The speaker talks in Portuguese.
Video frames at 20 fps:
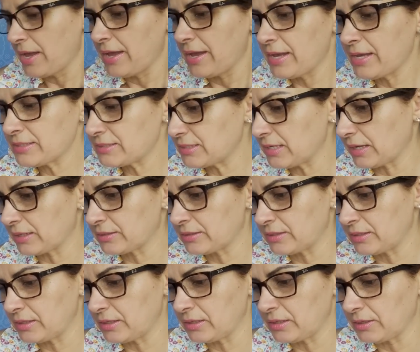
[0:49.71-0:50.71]
Esse
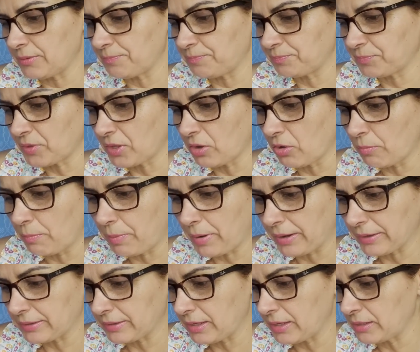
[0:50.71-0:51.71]
aqui eu
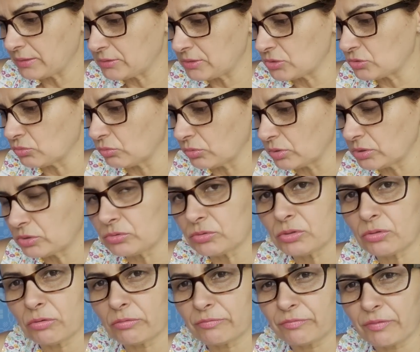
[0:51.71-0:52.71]
paguei
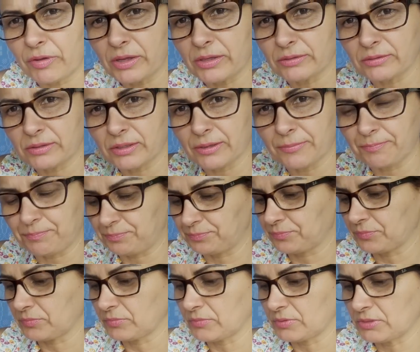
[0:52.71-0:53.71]
R$18,90
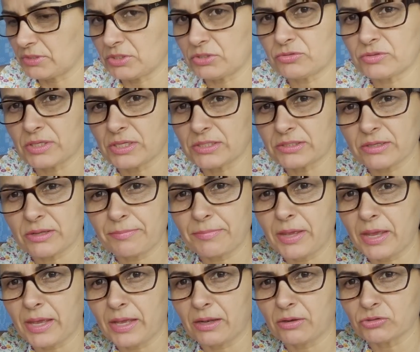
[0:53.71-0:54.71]
de 200
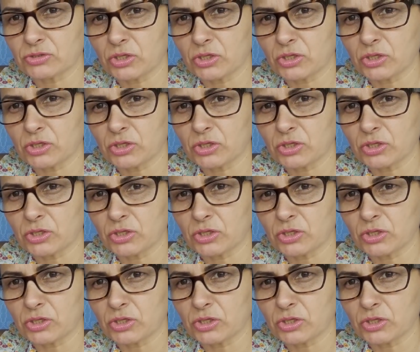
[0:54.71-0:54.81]
ml.